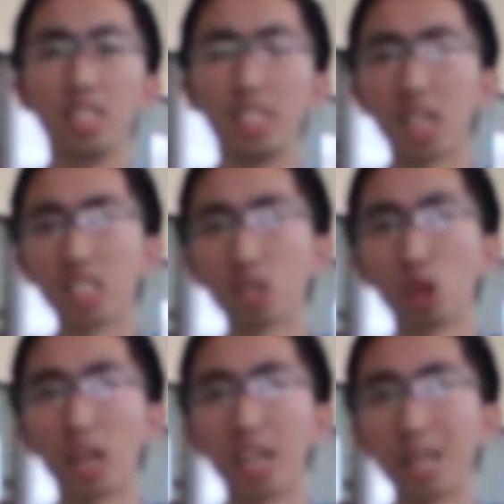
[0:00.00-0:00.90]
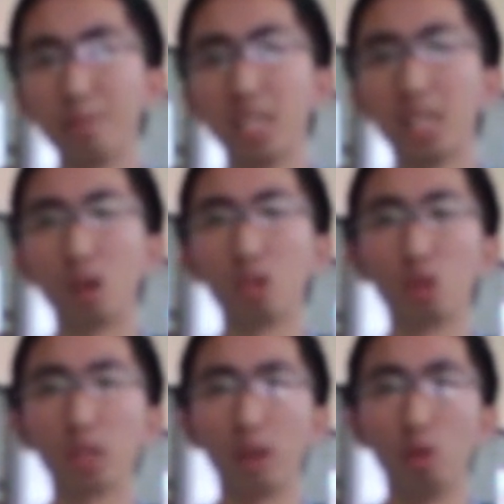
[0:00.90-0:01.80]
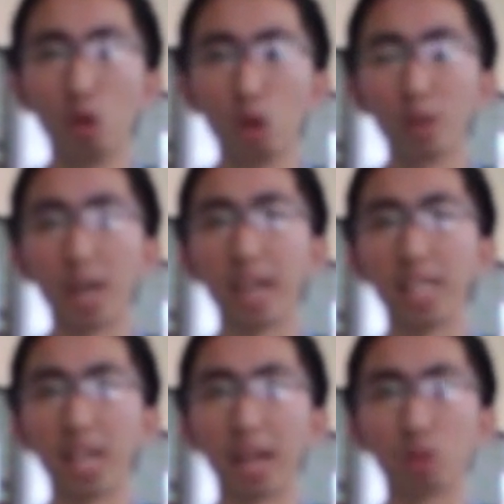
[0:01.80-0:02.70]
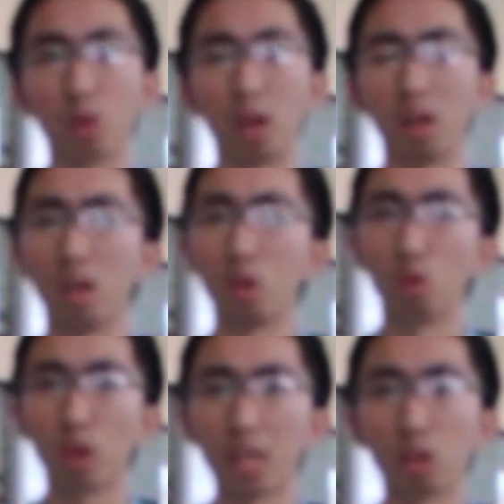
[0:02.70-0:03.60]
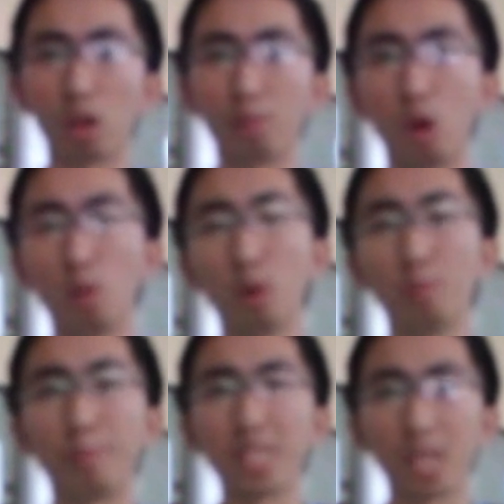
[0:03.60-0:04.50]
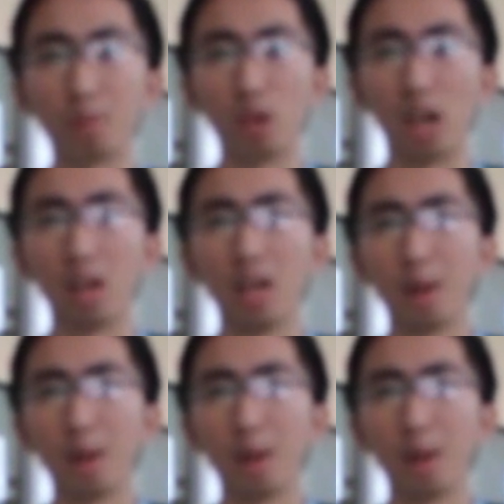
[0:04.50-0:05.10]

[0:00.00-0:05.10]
jika seseorang ingin menjadi konsultan hukum kekayaan intelektual, kurator, maupun pasar modal,